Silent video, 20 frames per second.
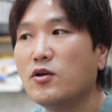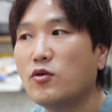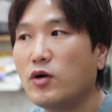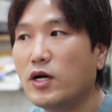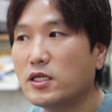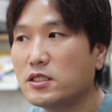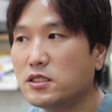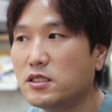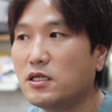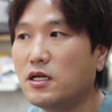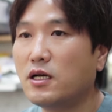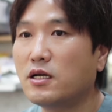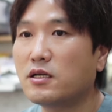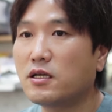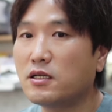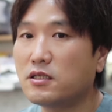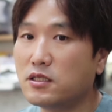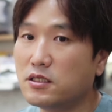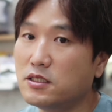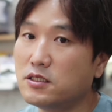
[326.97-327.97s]

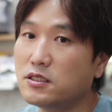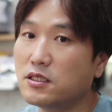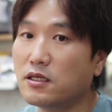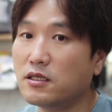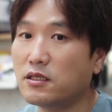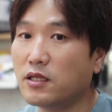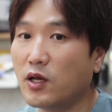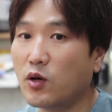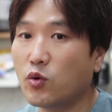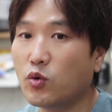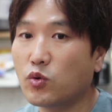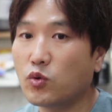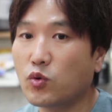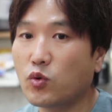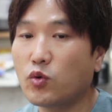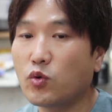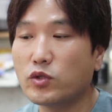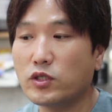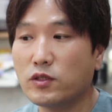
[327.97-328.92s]
확실하게 DJI 네오로